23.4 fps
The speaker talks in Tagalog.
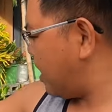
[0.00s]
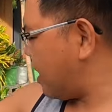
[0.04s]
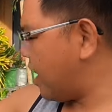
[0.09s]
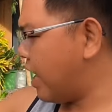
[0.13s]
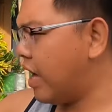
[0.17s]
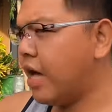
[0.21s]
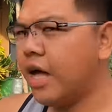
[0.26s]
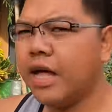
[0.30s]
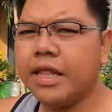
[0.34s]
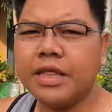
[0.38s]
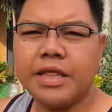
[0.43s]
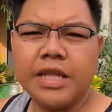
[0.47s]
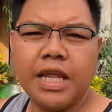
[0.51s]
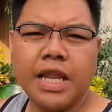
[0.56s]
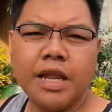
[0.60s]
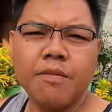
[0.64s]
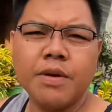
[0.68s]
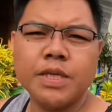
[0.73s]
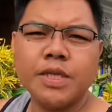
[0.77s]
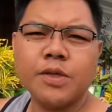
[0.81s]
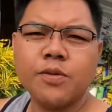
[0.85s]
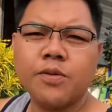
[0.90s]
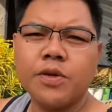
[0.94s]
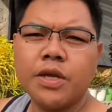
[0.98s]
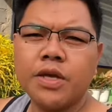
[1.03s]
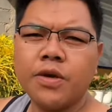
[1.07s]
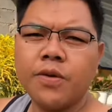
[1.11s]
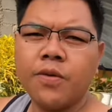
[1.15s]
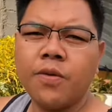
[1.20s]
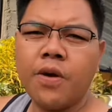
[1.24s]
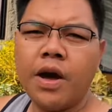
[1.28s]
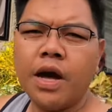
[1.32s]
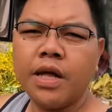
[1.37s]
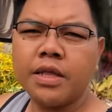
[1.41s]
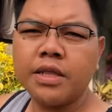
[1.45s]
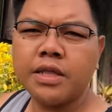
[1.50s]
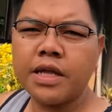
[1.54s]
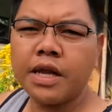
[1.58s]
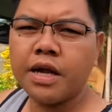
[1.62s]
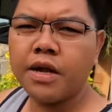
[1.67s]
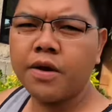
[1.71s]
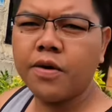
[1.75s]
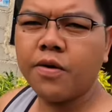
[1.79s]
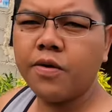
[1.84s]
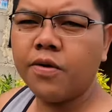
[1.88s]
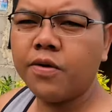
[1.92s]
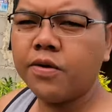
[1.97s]
At tilabas ko na yung hand
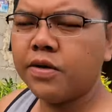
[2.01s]
truck ko,